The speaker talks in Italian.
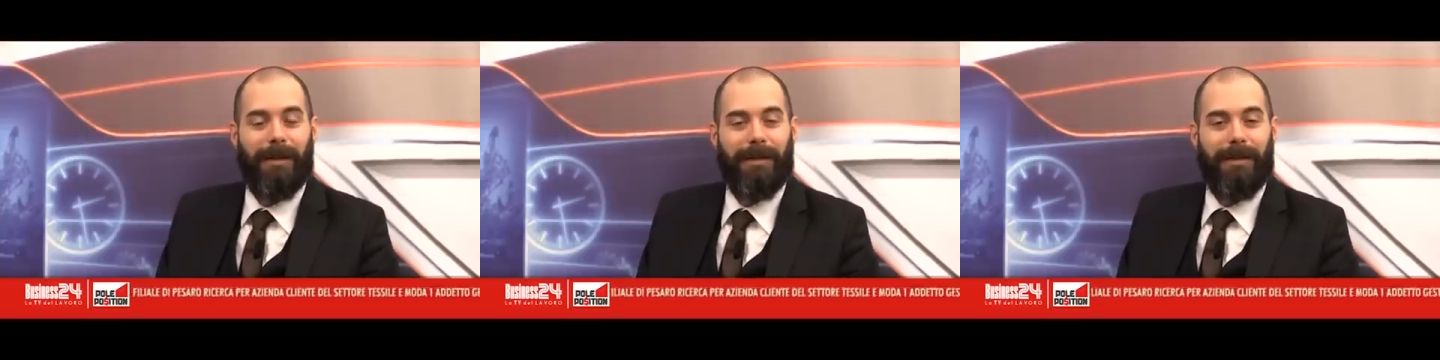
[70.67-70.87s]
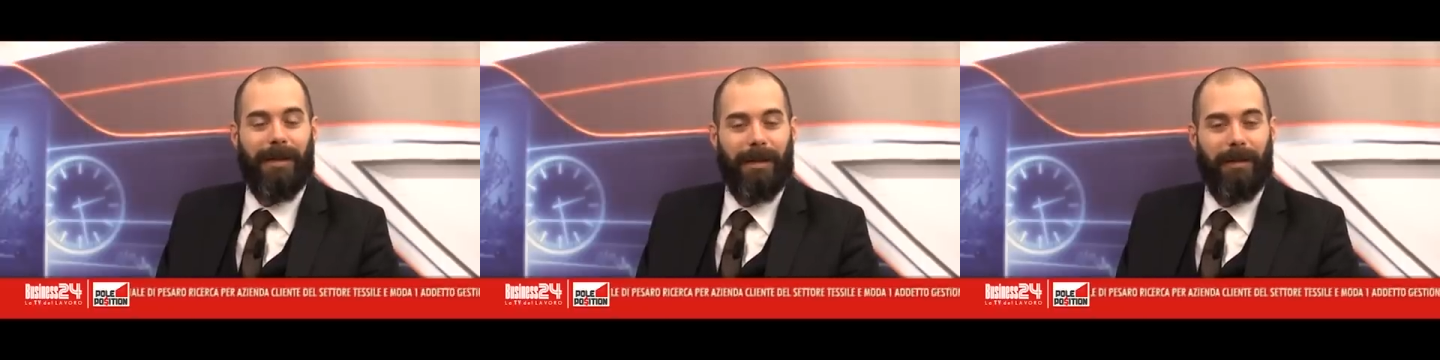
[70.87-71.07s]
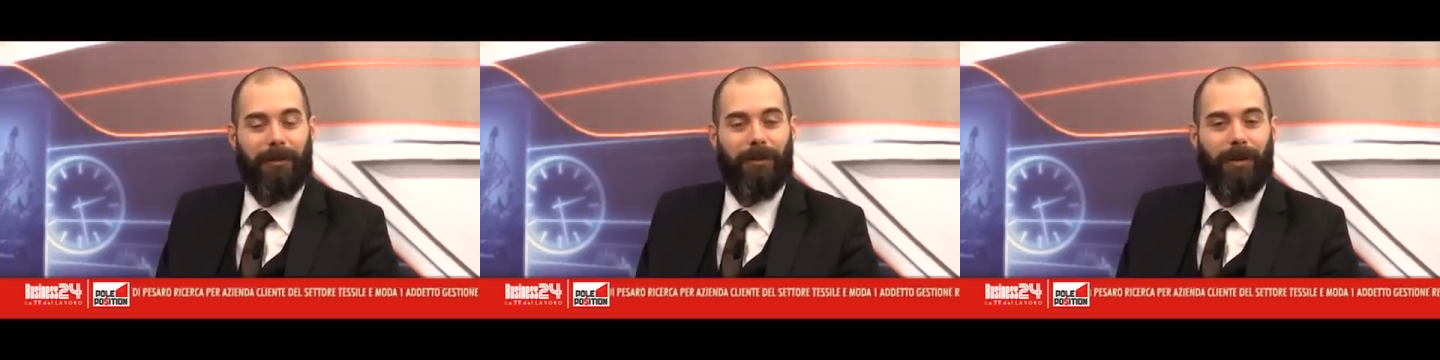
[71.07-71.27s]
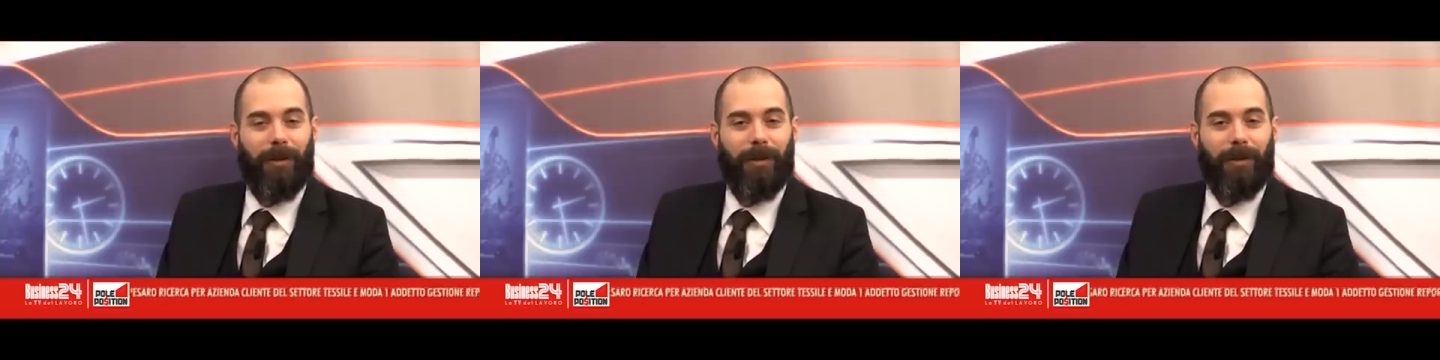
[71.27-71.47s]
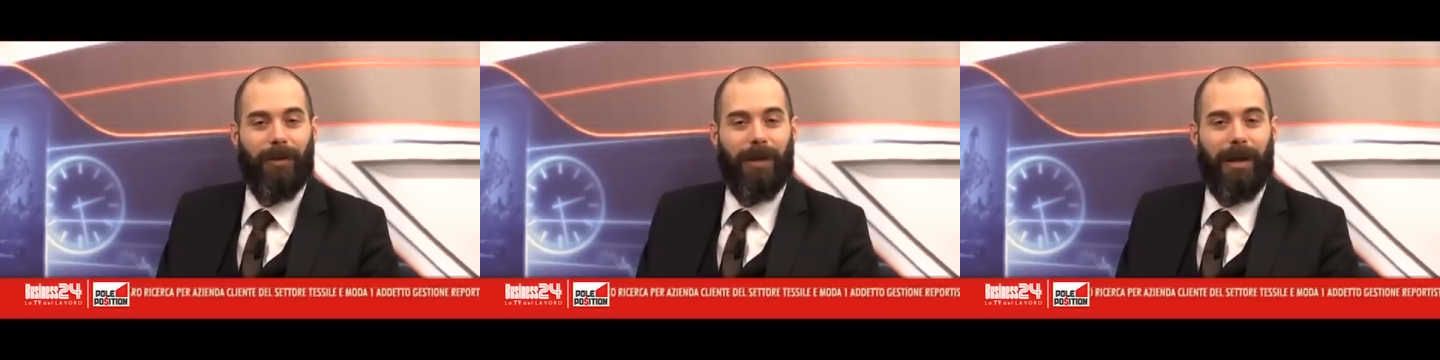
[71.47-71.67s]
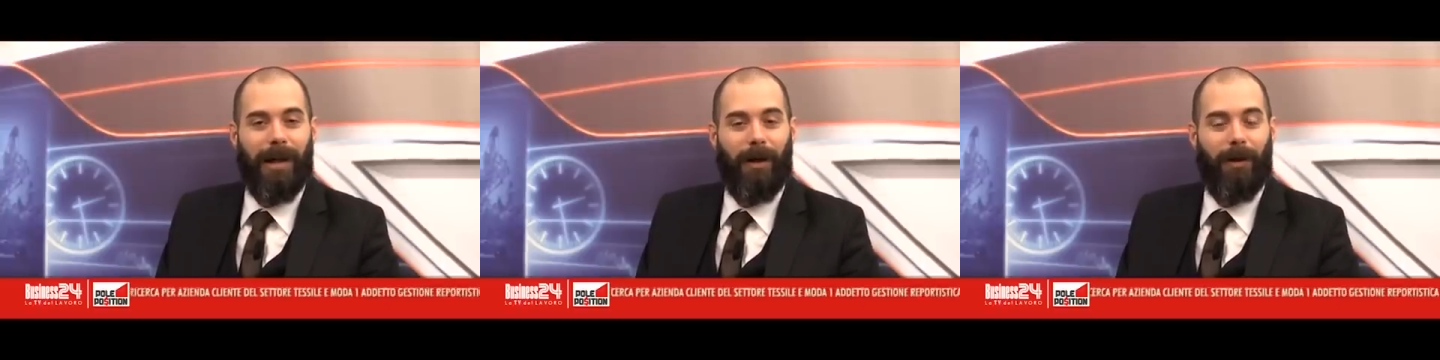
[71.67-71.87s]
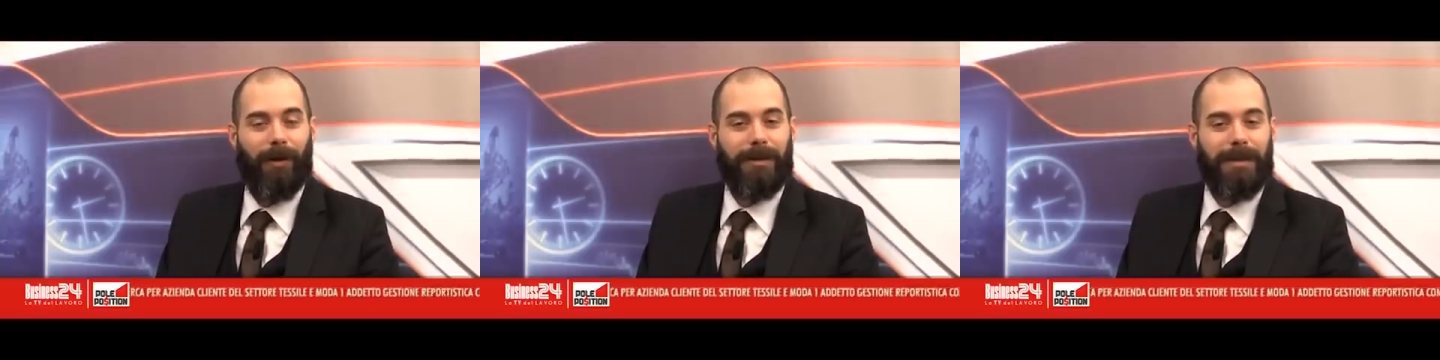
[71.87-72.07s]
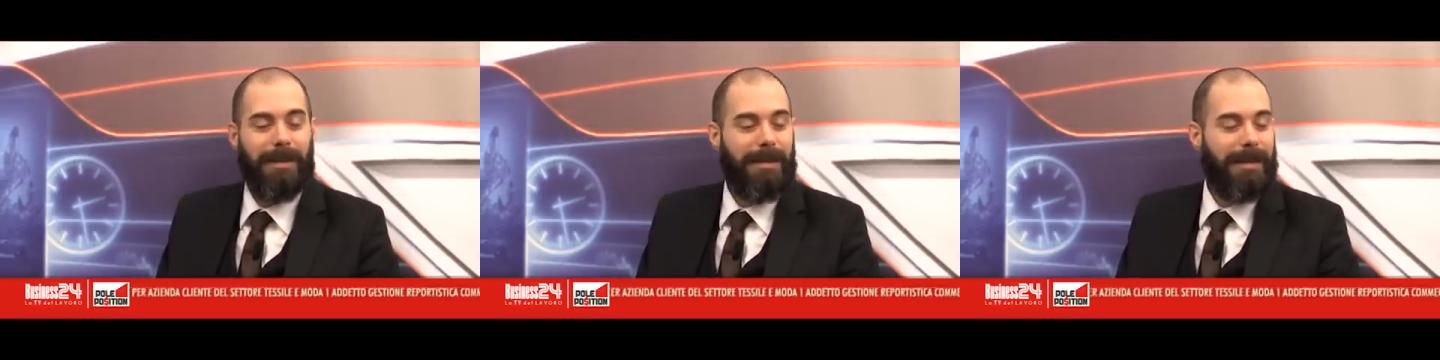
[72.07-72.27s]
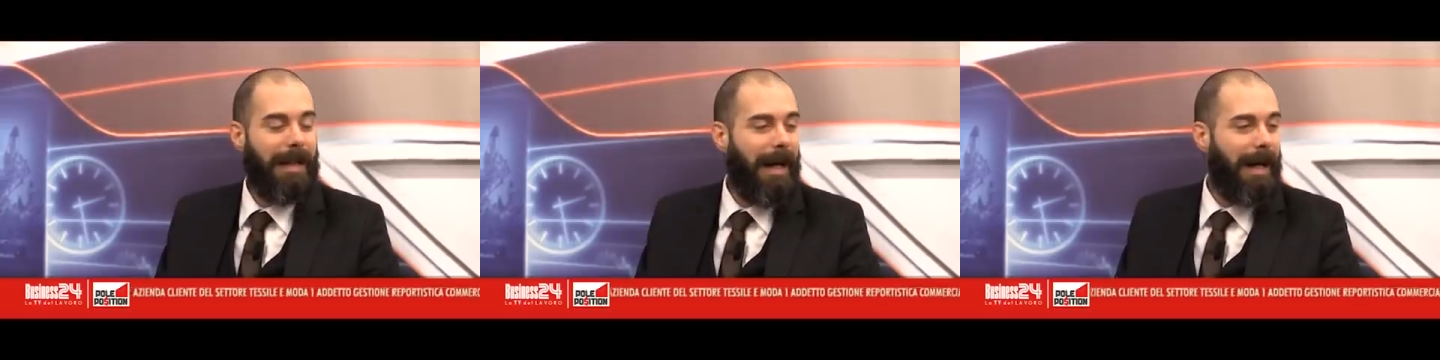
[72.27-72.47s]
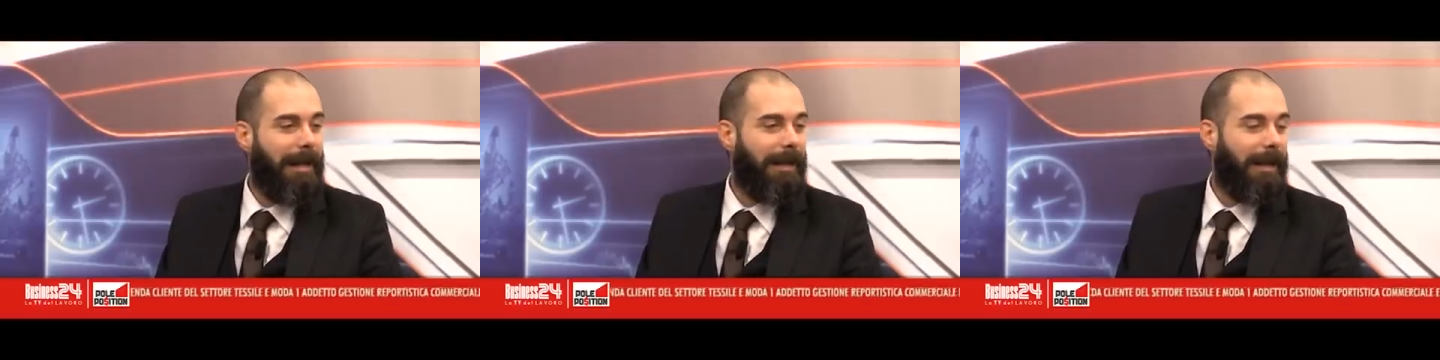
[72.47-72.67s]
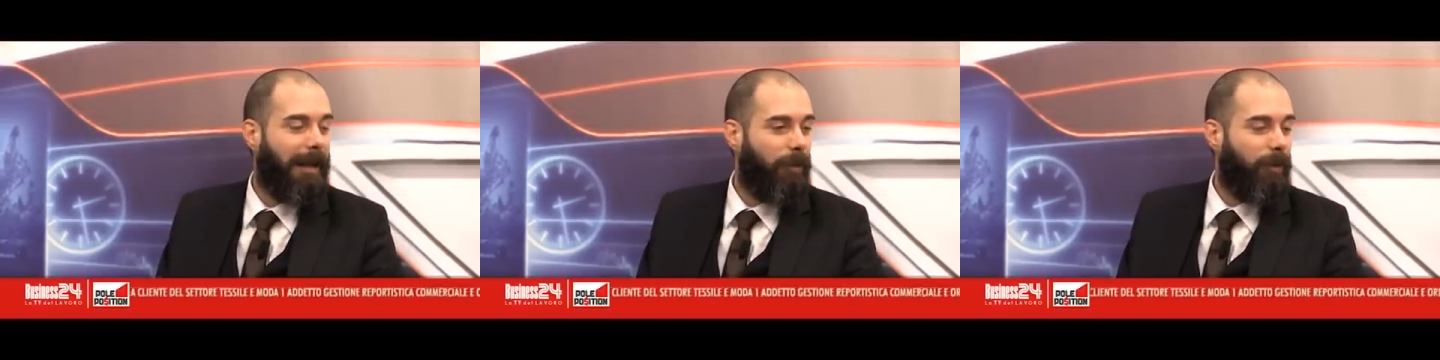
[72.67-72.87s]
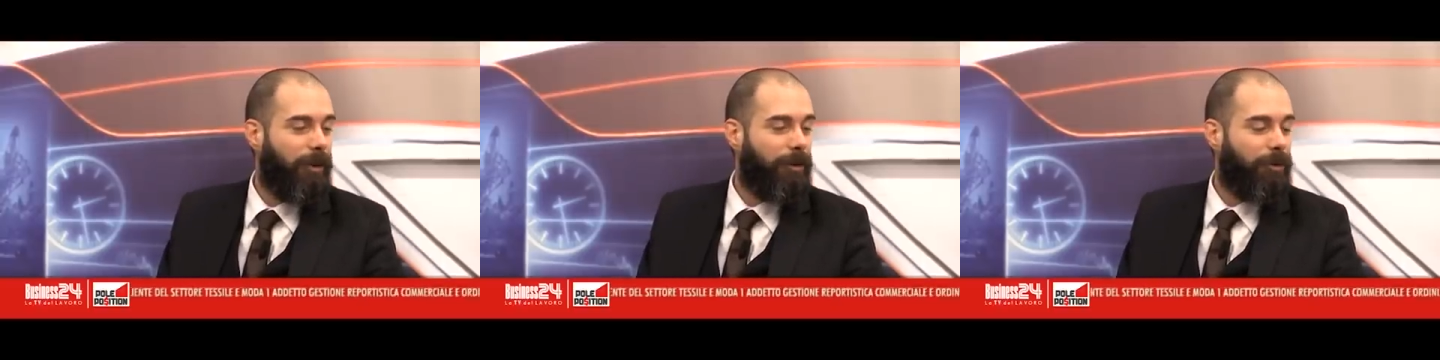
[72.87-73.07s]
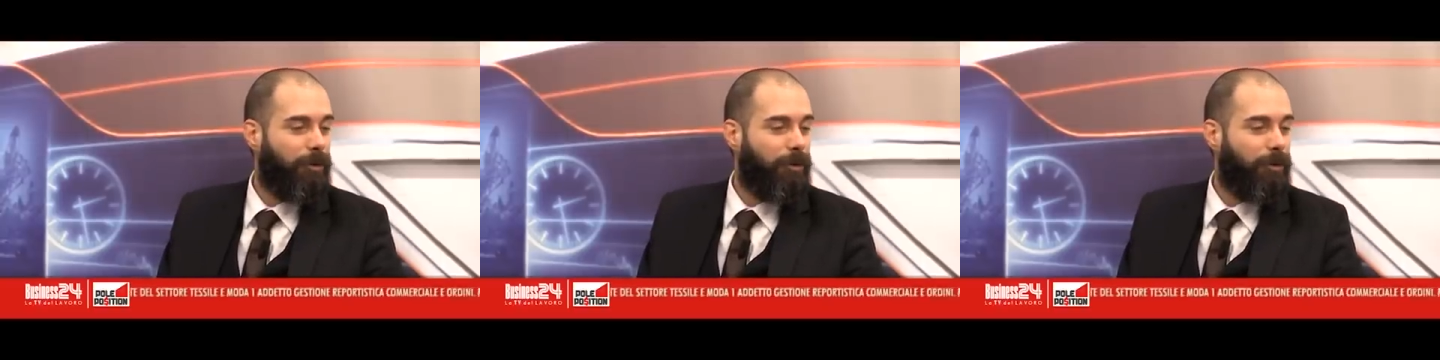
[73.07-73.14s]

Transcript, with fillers: territorio, la Oxystyle, è qui in